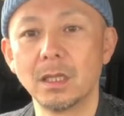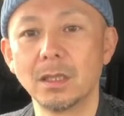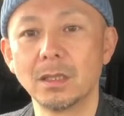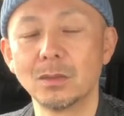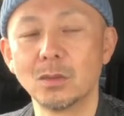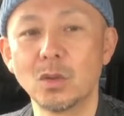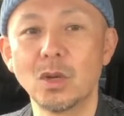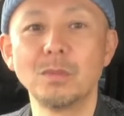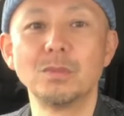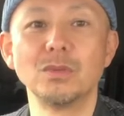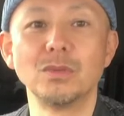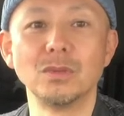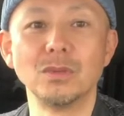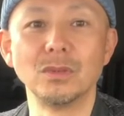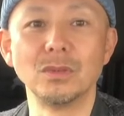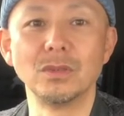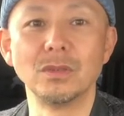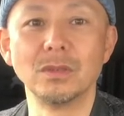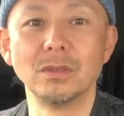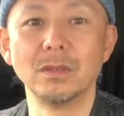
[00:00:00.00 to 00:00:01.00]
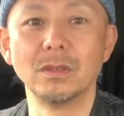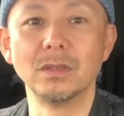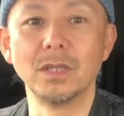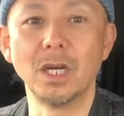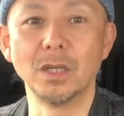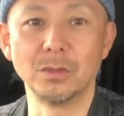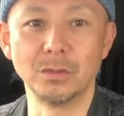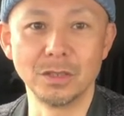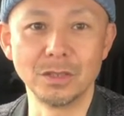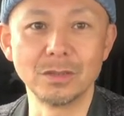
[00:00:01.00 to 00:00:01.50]
トラブル
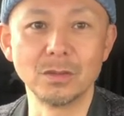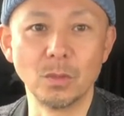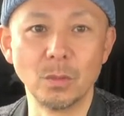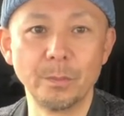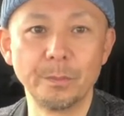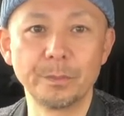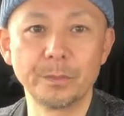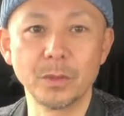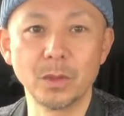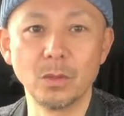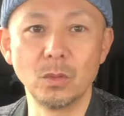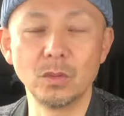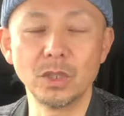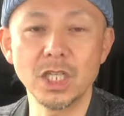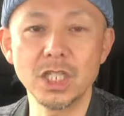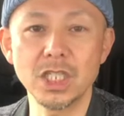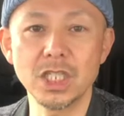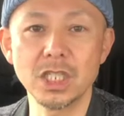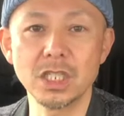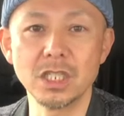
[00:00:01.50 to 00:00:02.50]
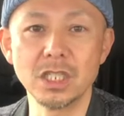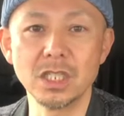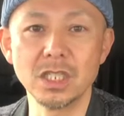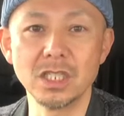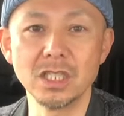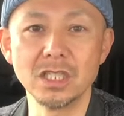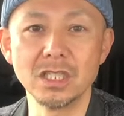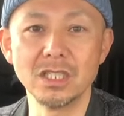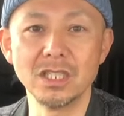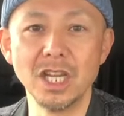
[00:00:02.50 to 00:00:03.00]
あるんですよ。同
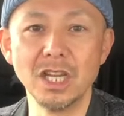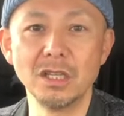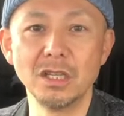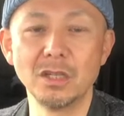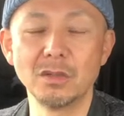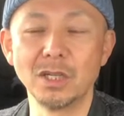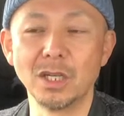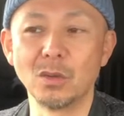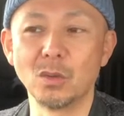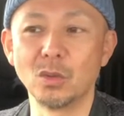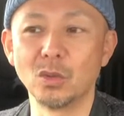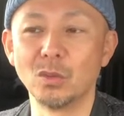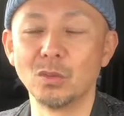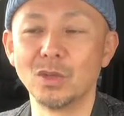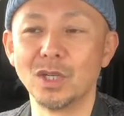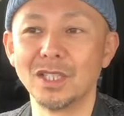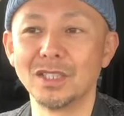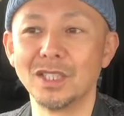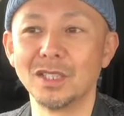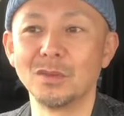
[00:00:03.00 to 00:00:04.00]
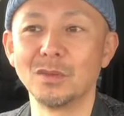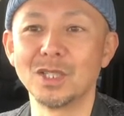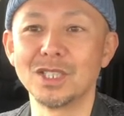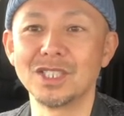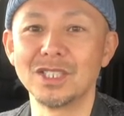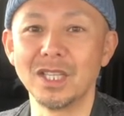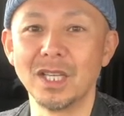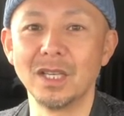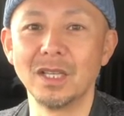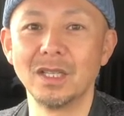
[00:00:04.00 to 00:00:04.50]
じ年齢ぐらいの子供がいたりとか
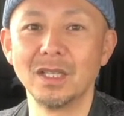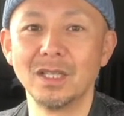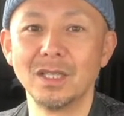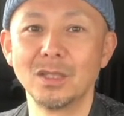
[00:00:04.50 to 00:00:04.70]
して